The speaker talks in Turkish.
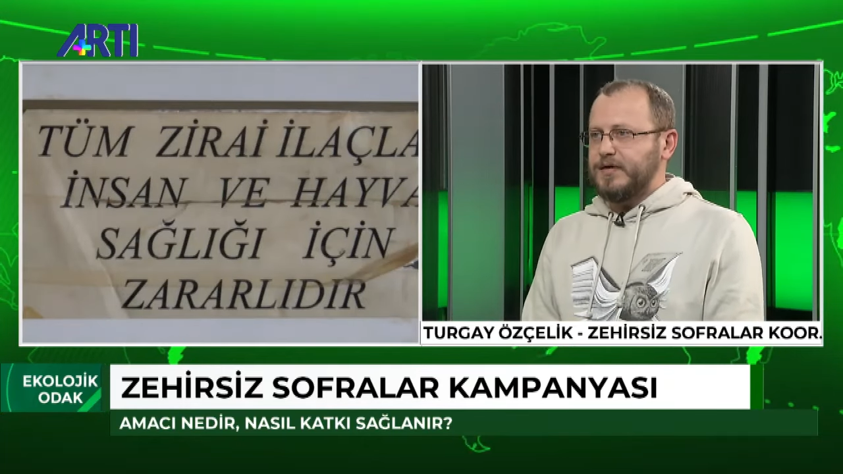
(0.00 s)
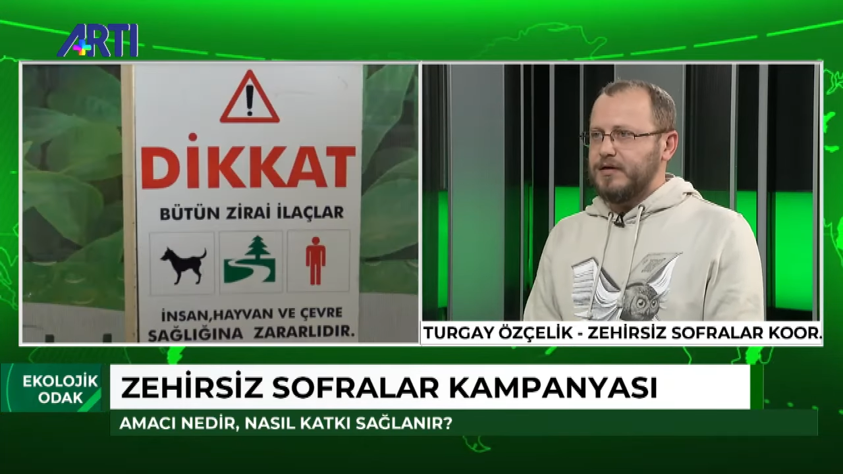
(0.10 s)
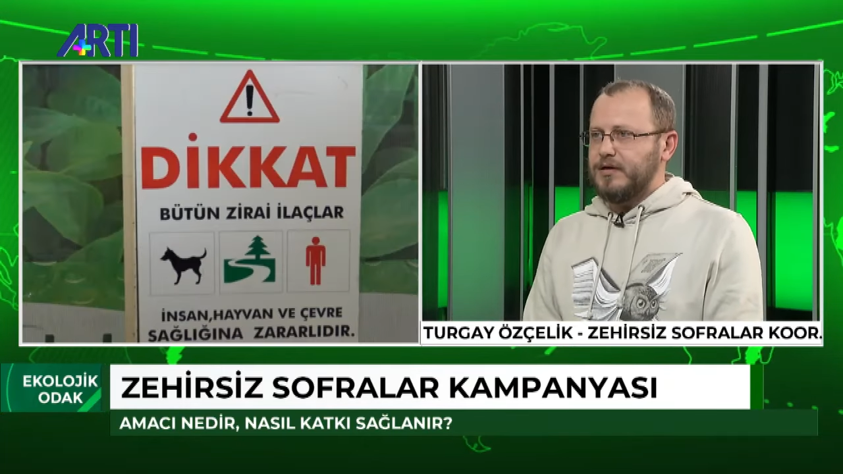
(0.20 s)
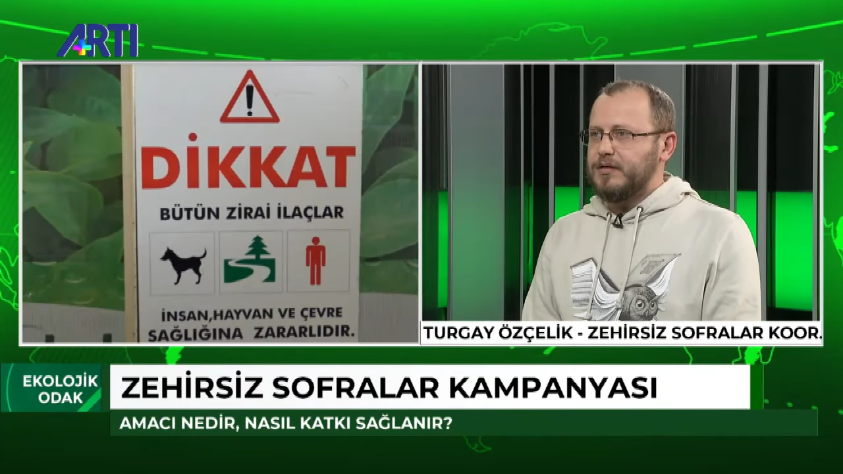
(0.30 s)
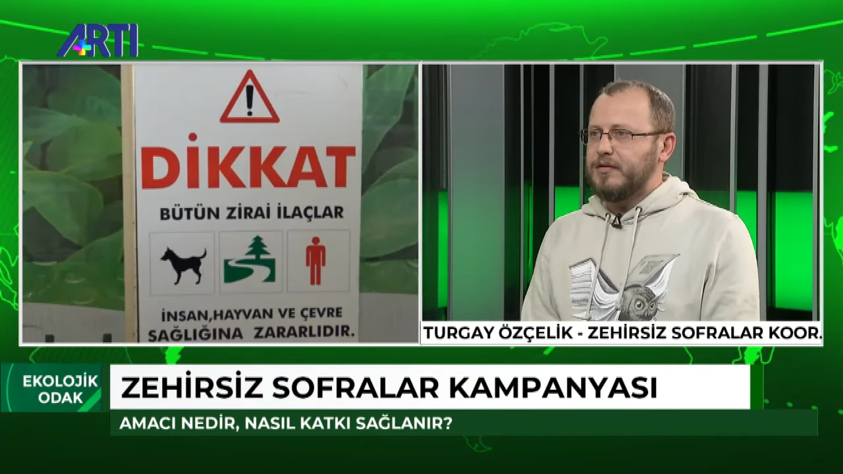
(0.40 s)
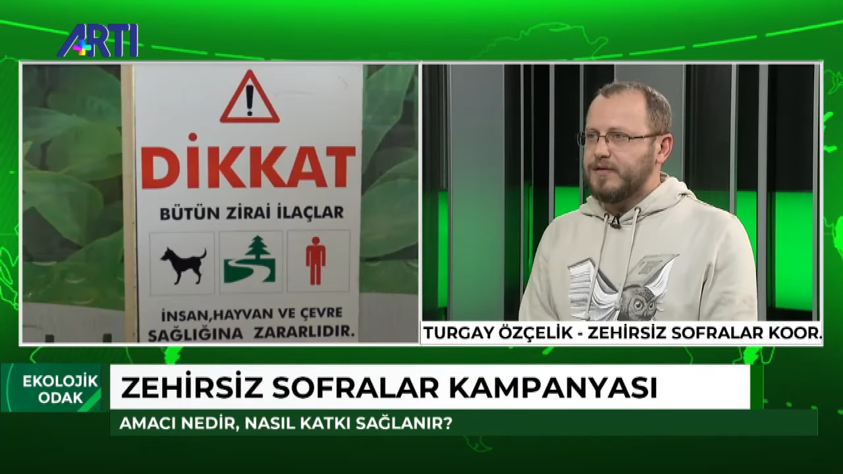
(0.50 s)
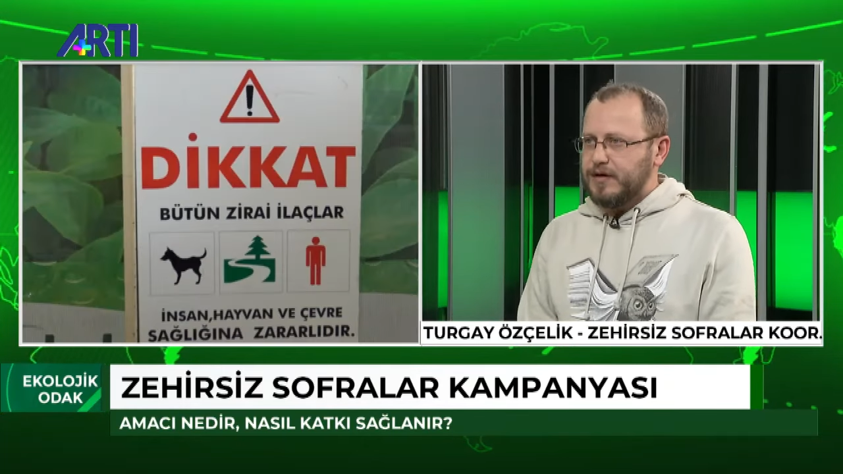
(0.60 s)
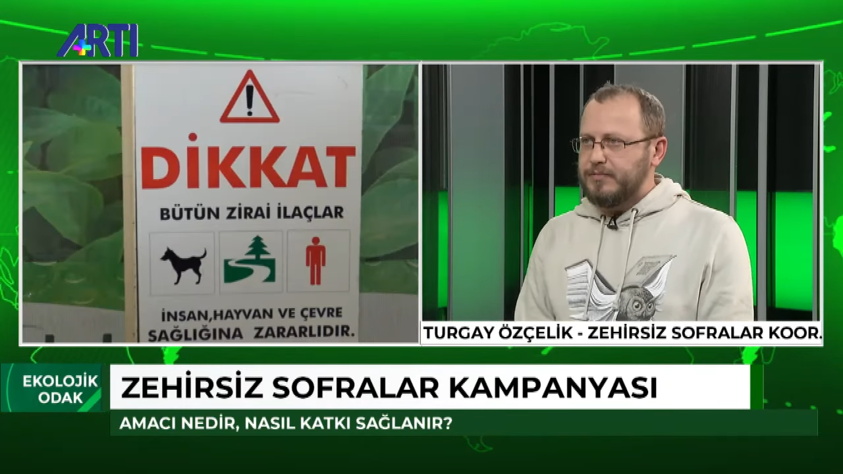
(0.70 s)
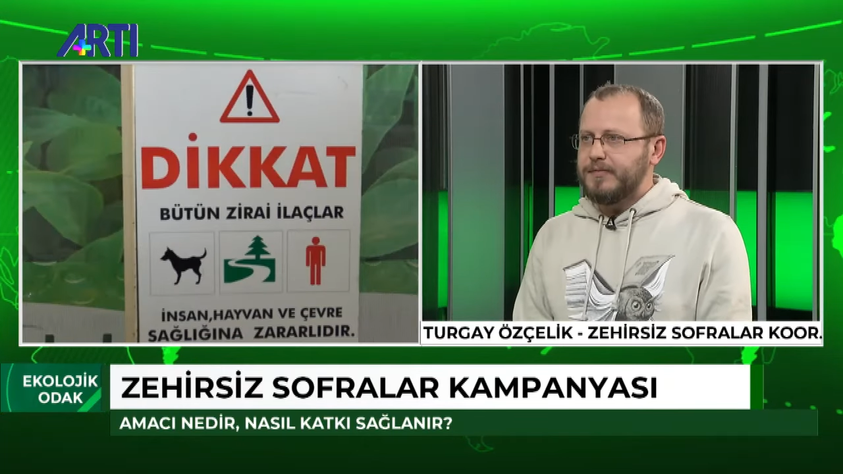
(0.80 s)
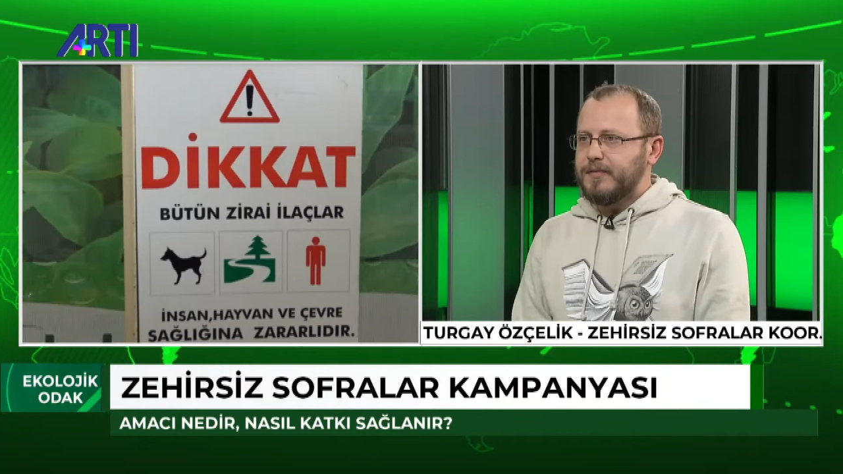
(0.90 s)
e,
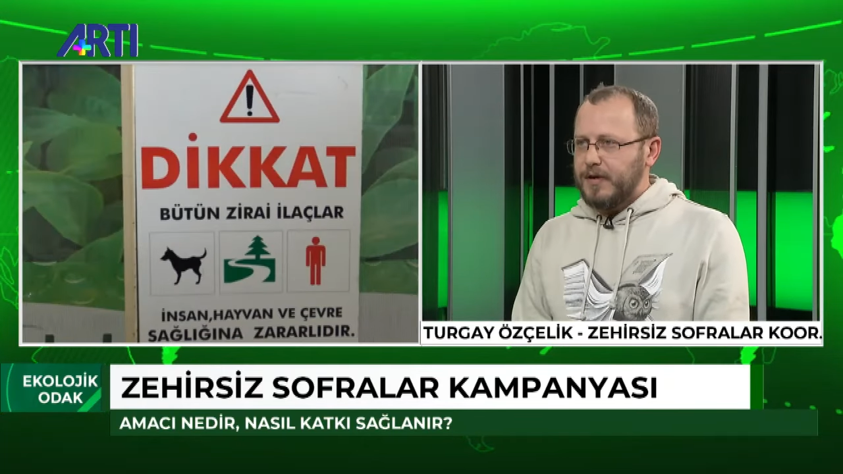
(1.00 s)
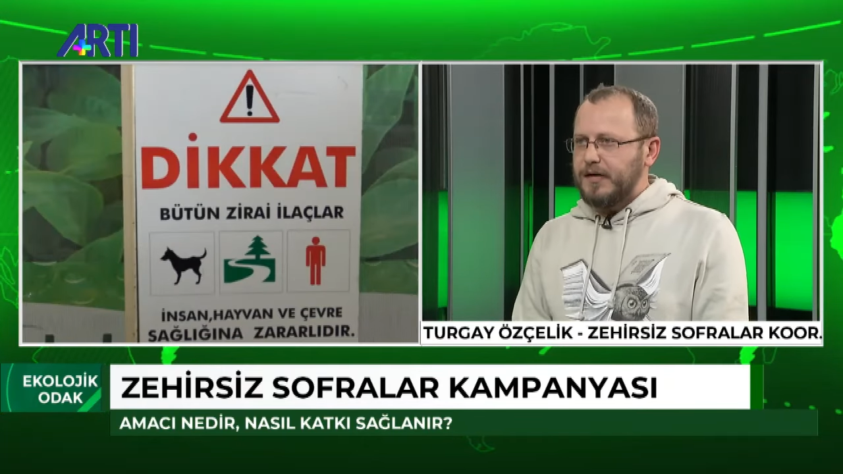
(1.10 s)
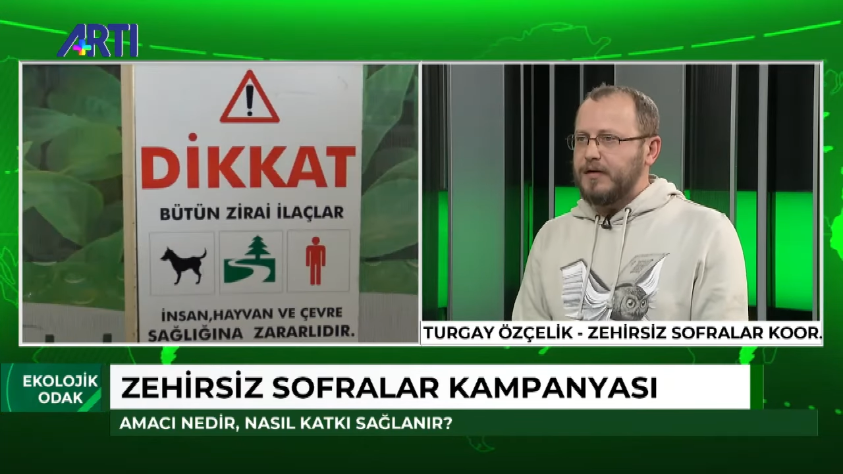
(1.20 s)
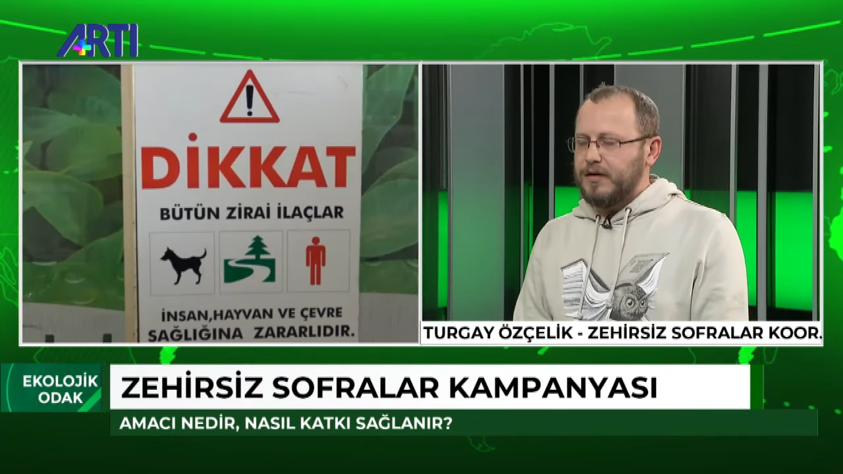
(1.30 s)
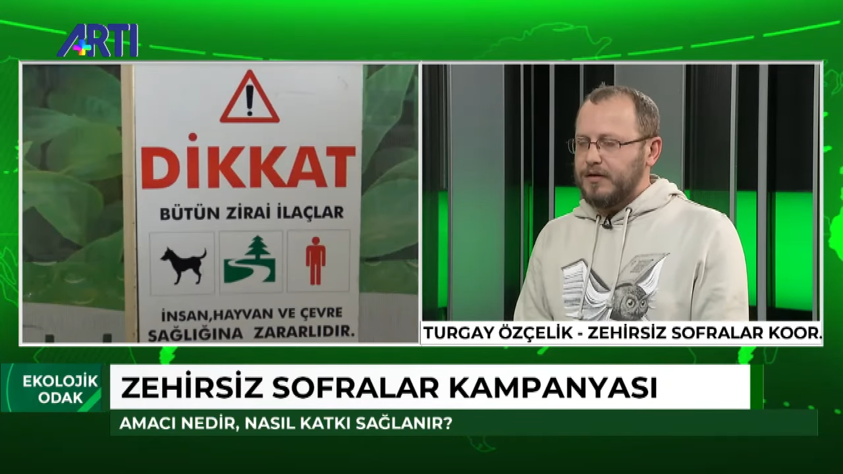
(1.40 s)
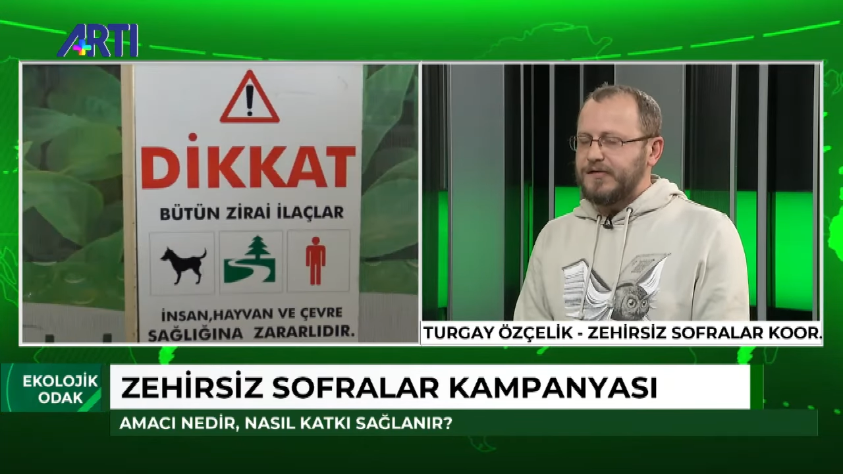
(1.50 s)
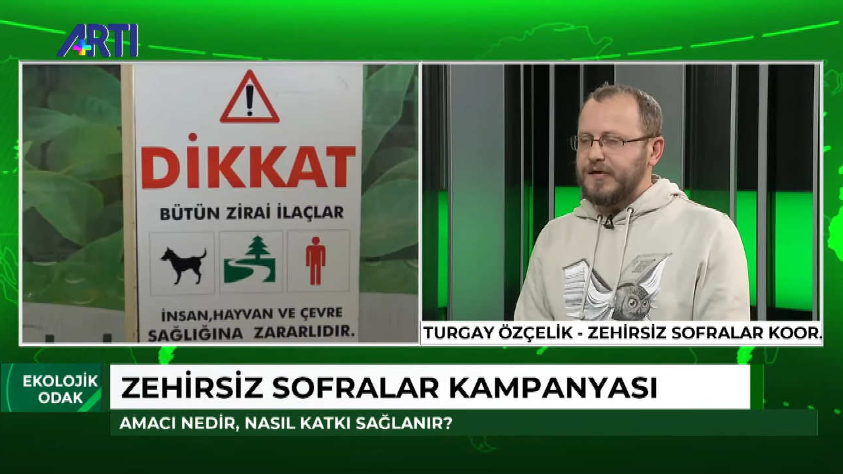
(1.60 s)
talep e,